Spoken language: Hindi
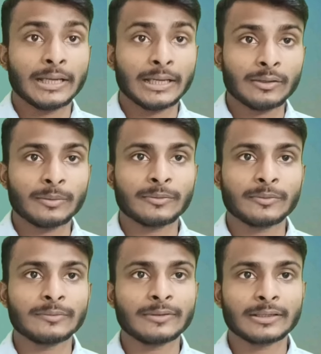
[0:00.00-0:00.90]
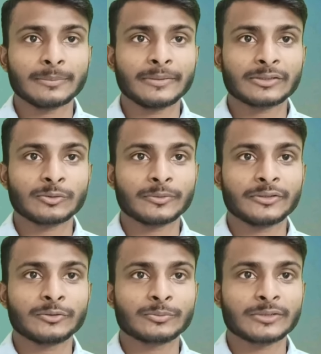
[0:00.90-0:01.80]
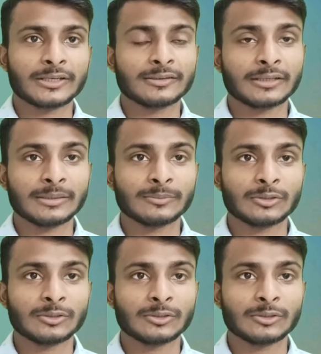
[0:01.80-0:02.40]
हेलो एवरीवन वेलकम बैक टू अवर यूट्यूब चैनल सान